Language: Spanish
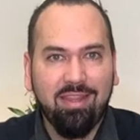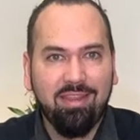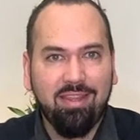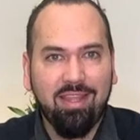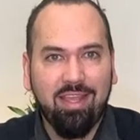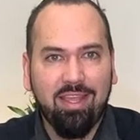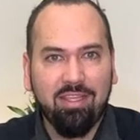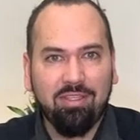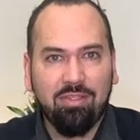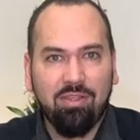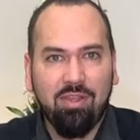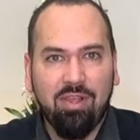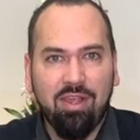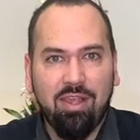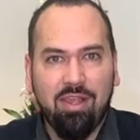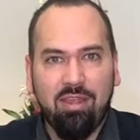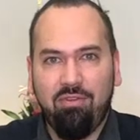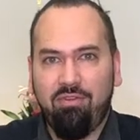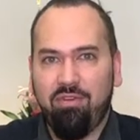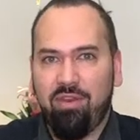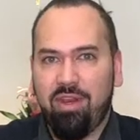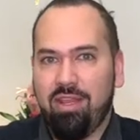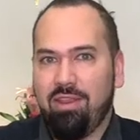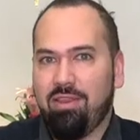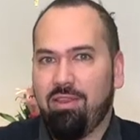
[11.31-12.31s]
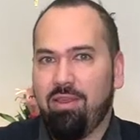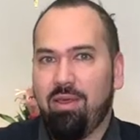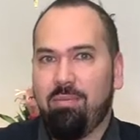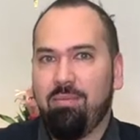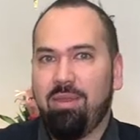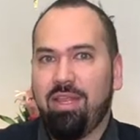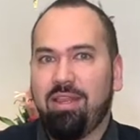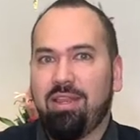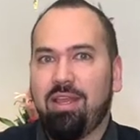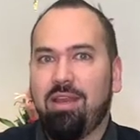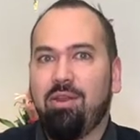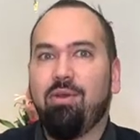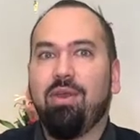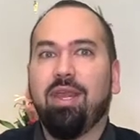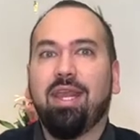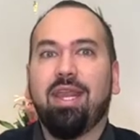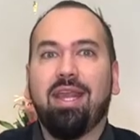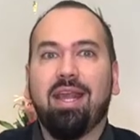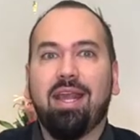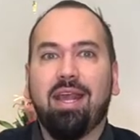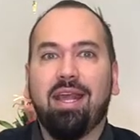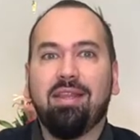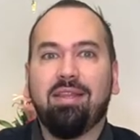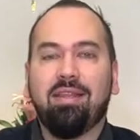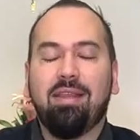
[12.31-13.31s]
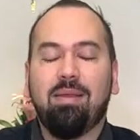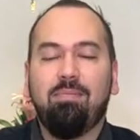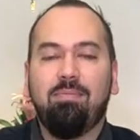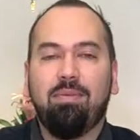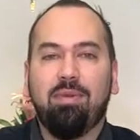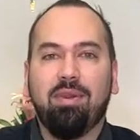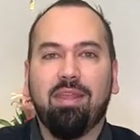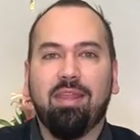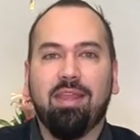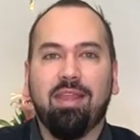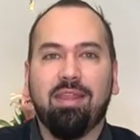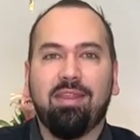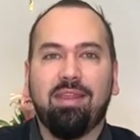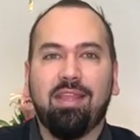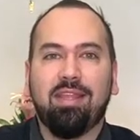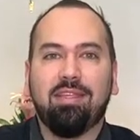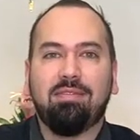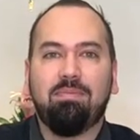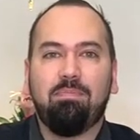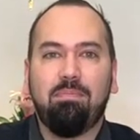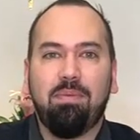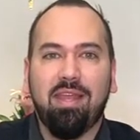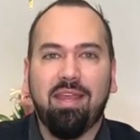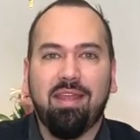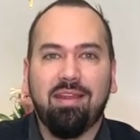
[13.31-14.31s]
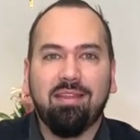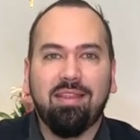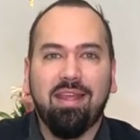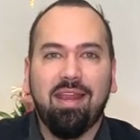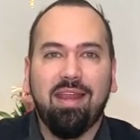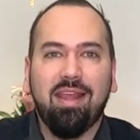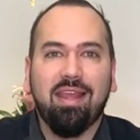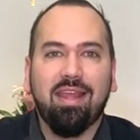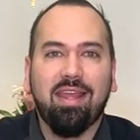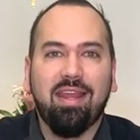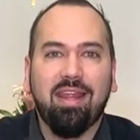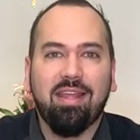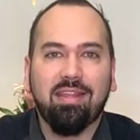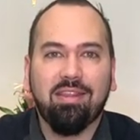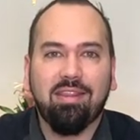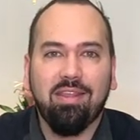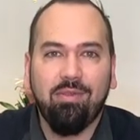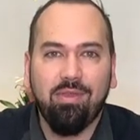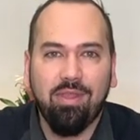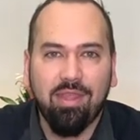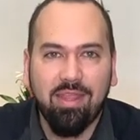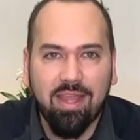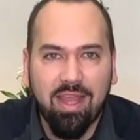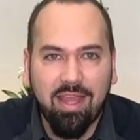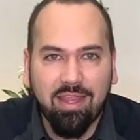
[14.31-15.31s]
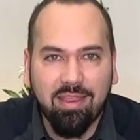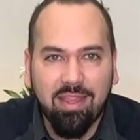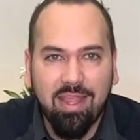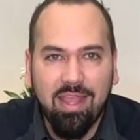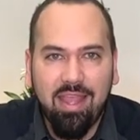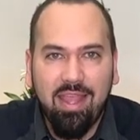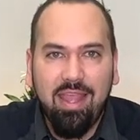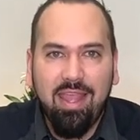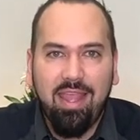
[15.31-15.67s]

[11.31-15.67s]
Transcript: de esos que definitivamente nos encantan porque despierta la creatividad